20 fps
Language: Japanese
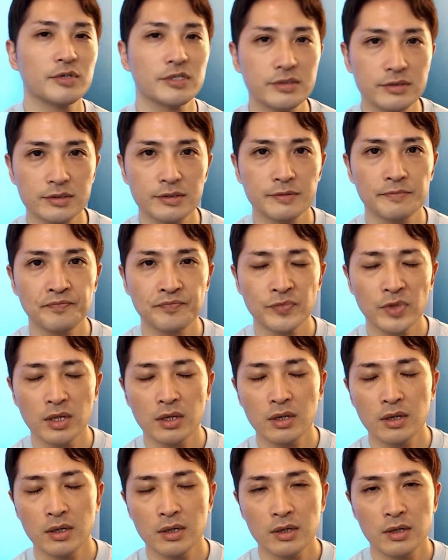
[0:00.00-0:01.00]
す
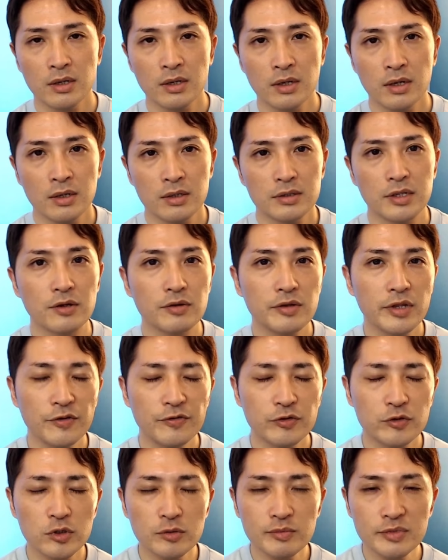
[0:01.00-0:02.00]
なので
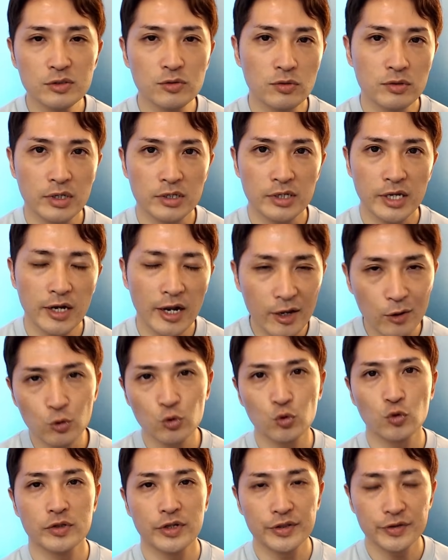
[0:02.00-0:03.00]
含み損がえらい
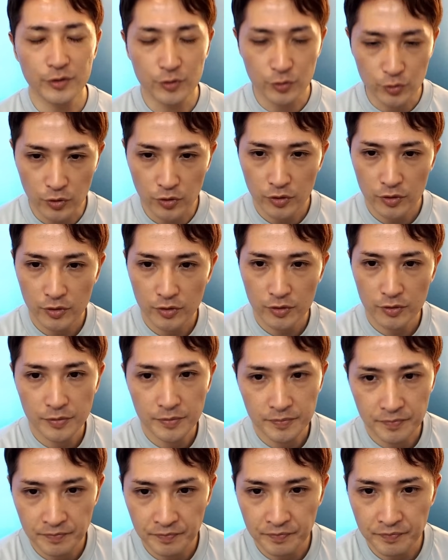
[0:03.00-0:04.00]
ことになってると、
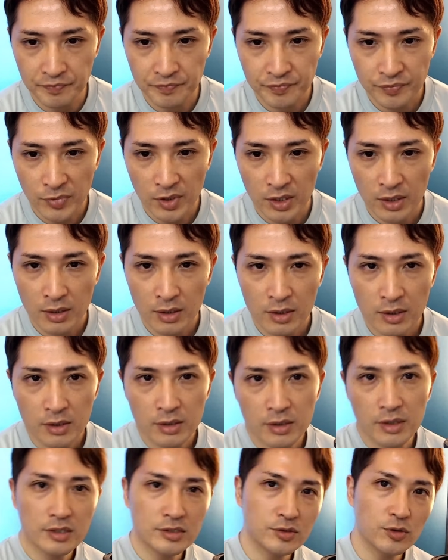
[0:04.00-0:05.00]
うん、
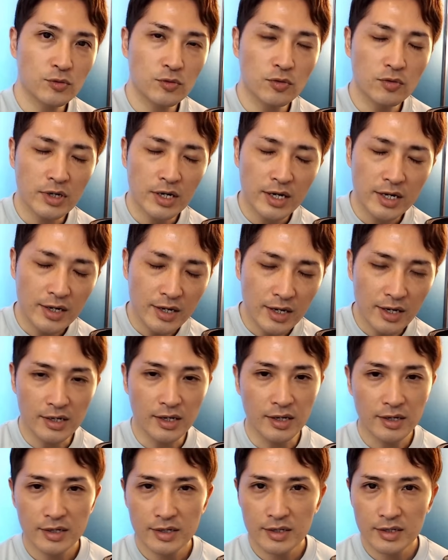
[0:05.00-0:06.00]
でそこか
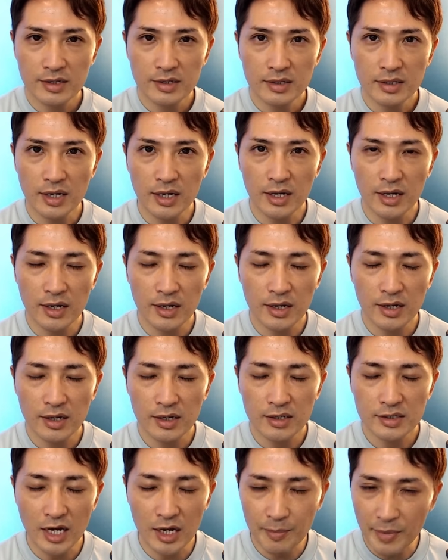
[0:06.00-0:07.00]
ら
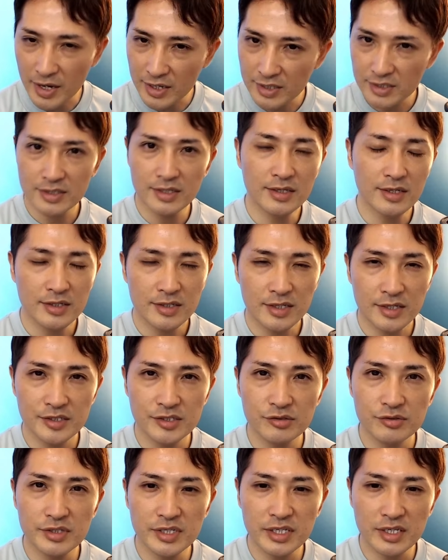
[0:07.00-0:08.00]
あやばいってなって
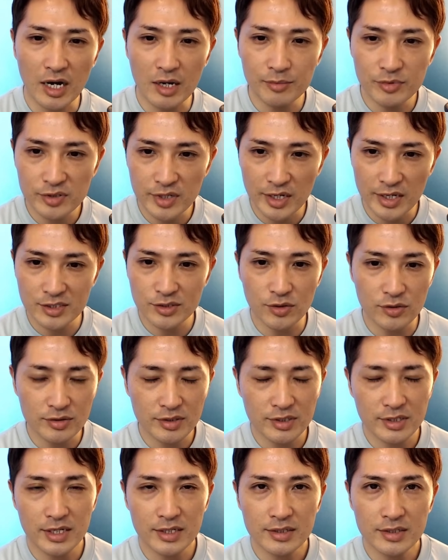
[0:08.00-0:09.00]
金融機関危ないぞっ
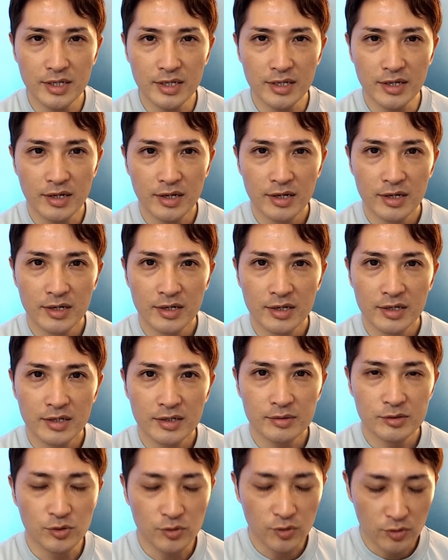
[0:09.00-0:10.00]
てなって
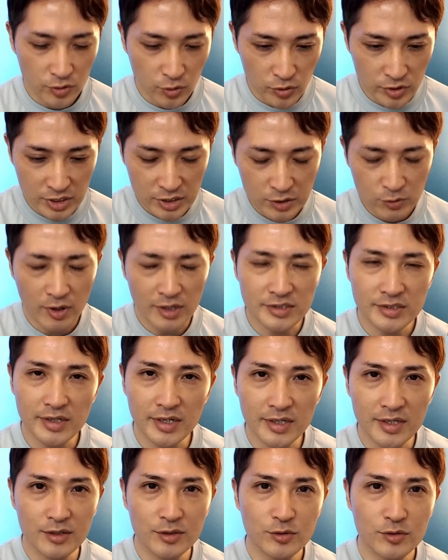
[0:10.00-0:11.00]
その預金を預
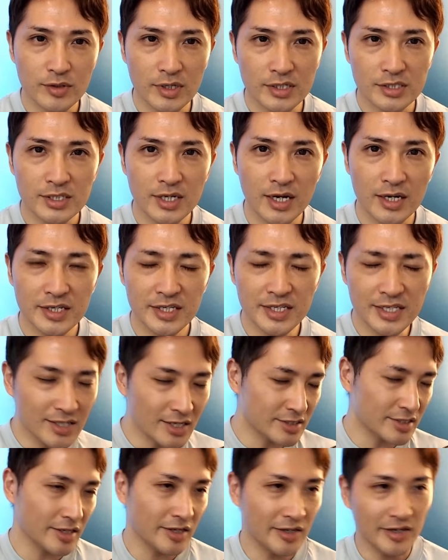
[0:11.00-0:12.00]
けてる人たちが引き
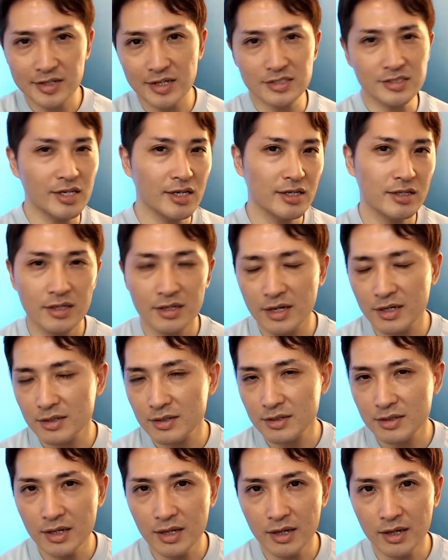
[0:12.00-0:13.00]
出せ引き出せってなっ
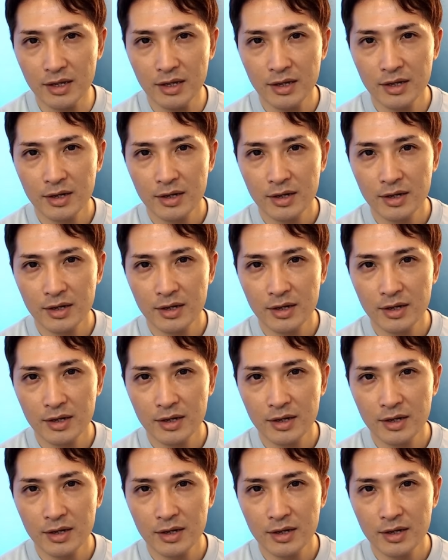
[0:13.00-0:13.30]
て